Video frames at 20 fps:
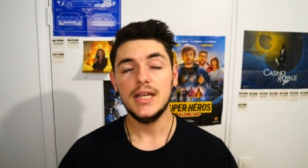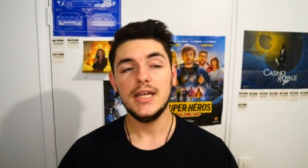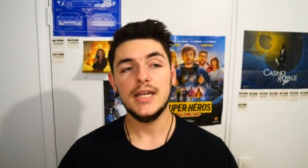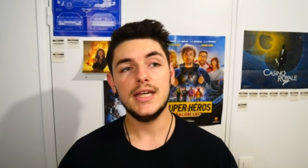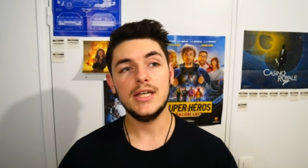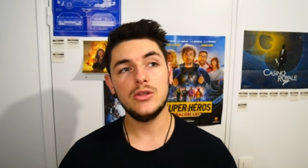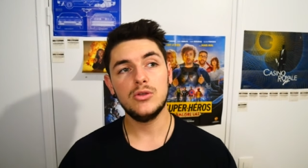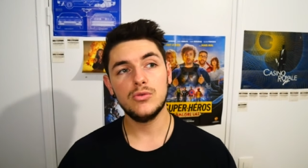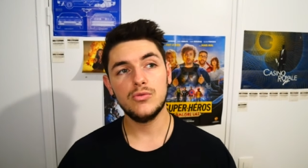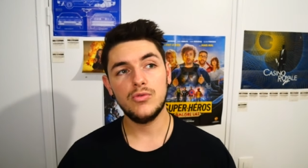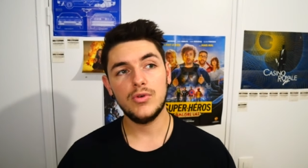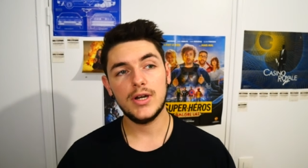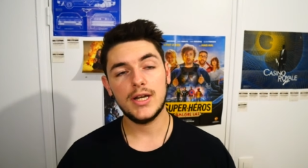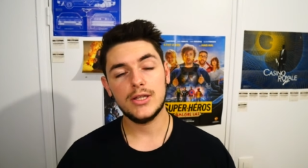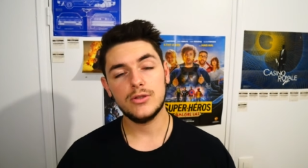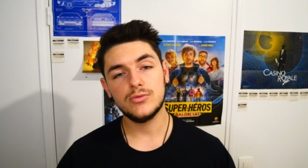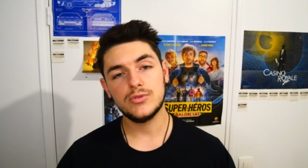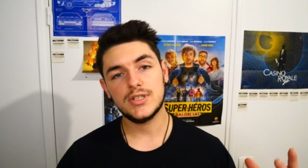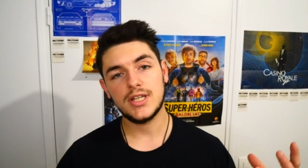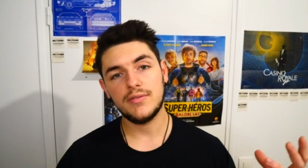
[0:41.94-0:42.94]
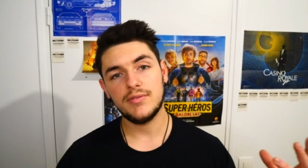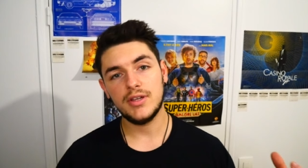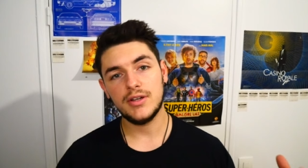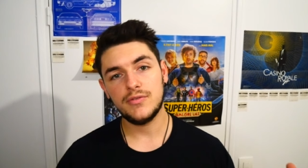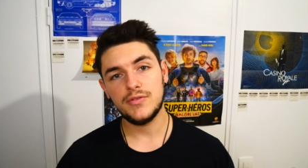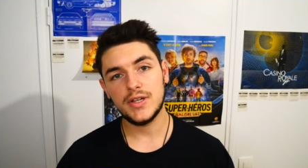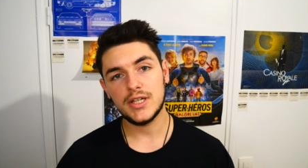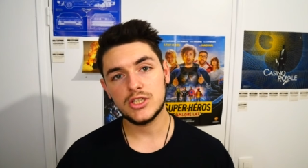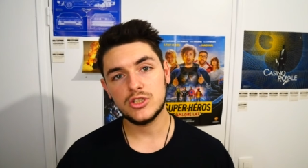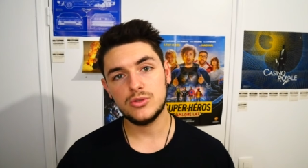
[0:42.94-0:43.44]
Et donc voilà, donc ça
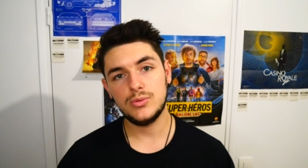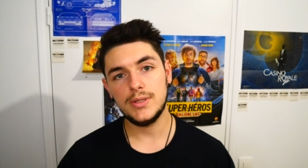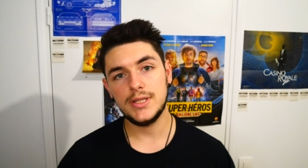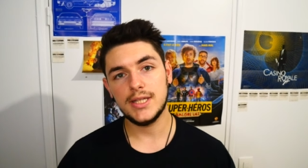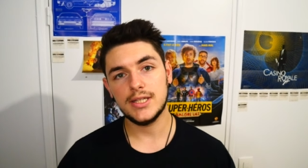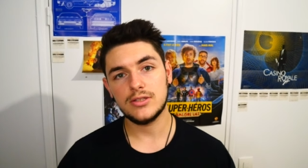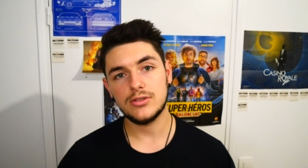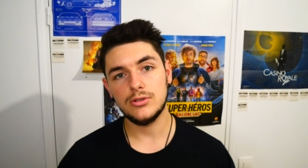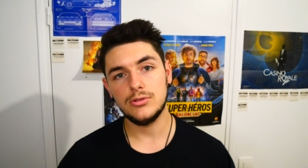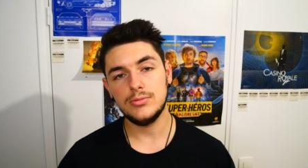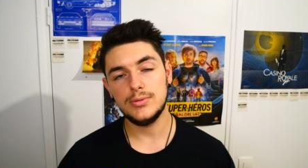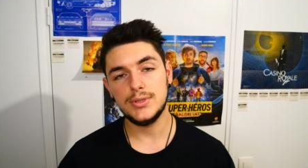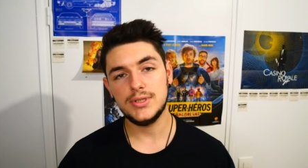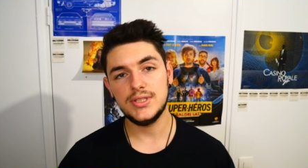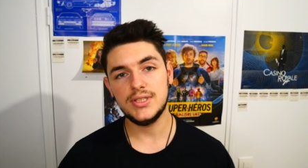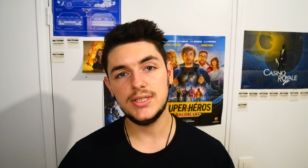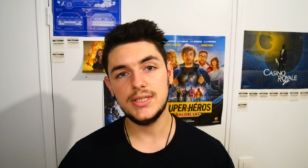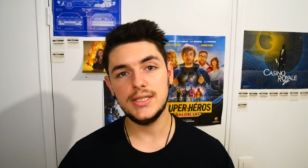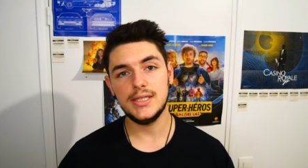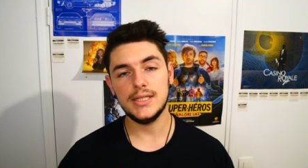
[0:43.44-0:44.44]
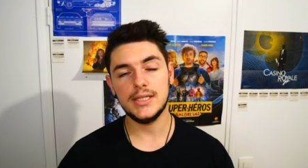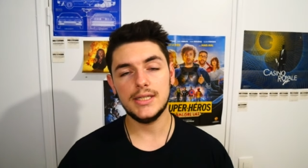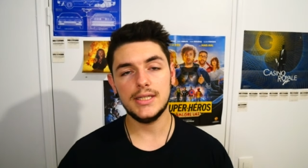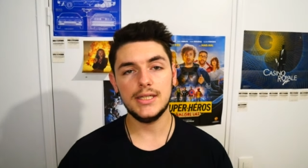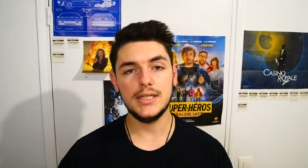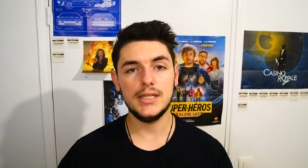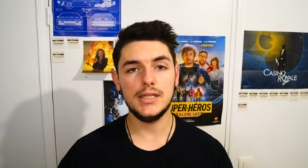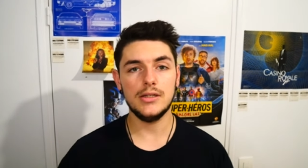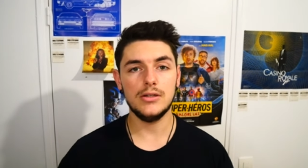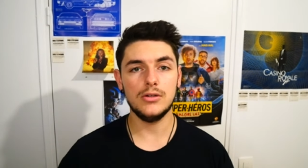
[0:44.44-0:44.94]
vient faire suite à celui-ci,
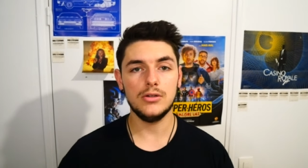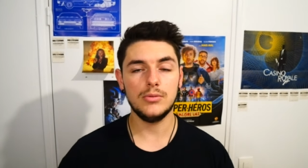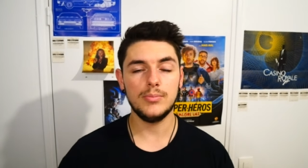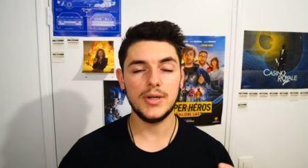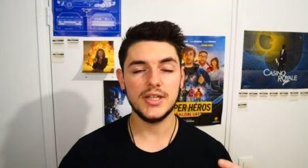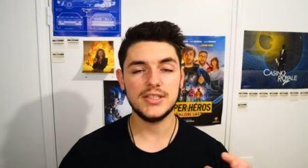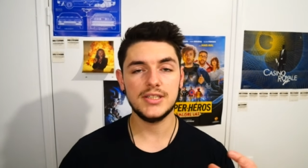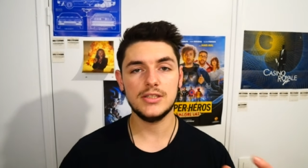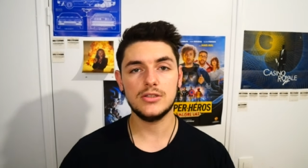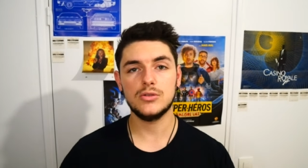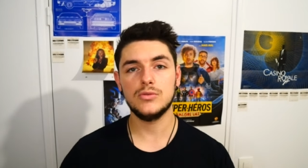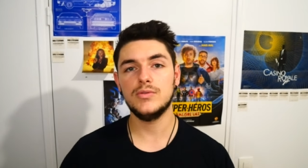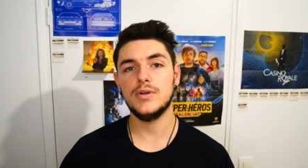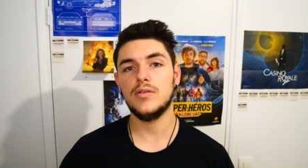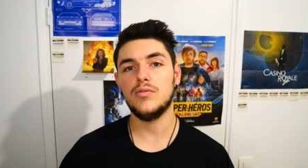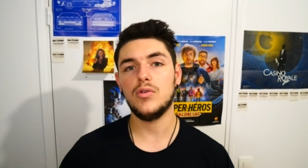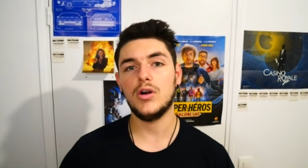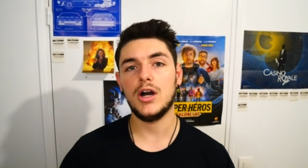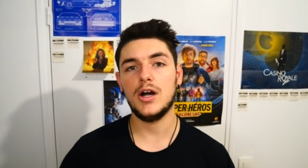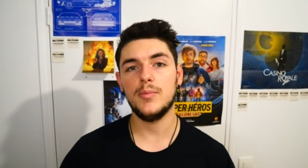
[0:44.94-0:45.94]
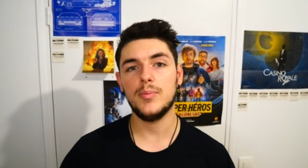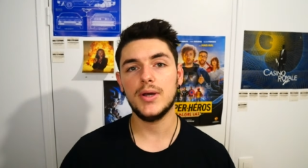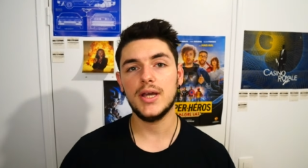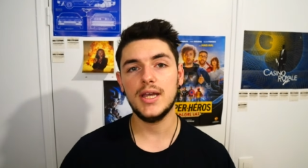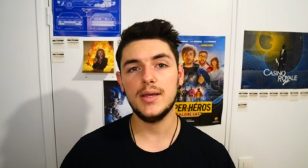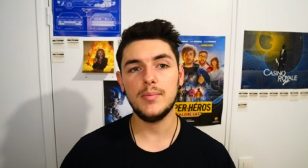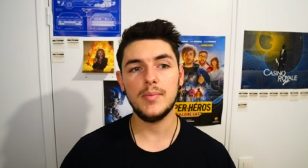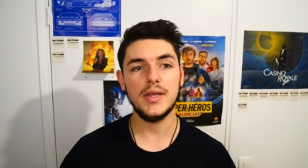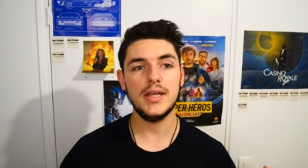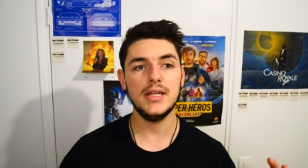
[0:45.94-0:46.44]
et euh, bah, c'est ce qu'on va voir
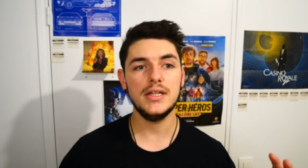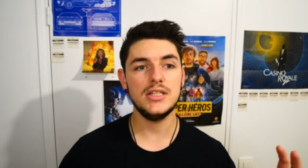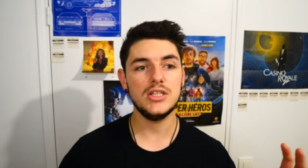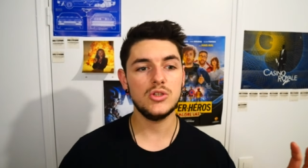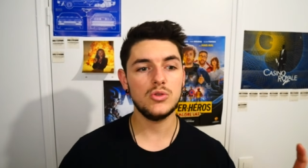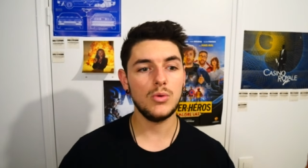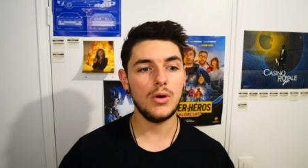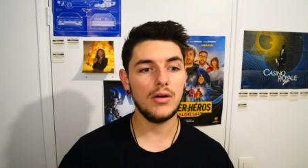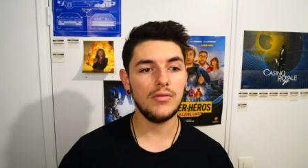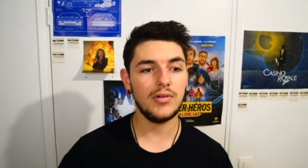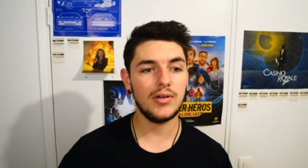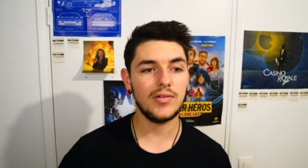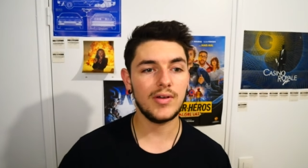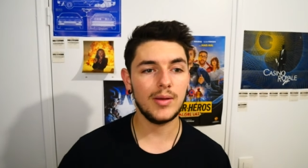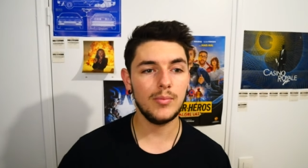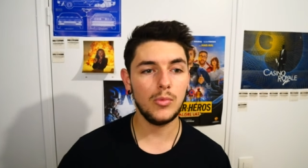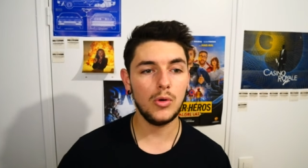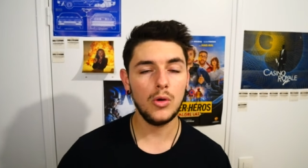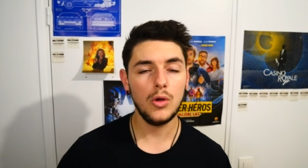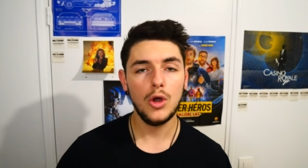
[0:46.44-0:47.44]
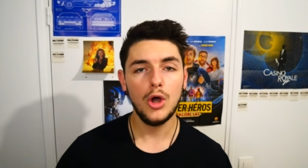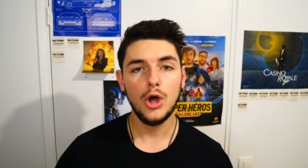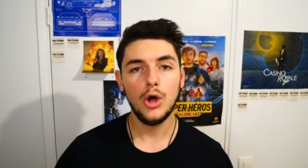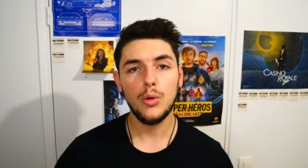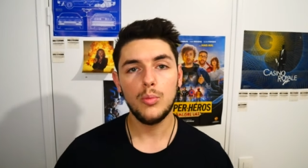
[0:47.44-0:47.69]
après, mais l'histoire va vraiment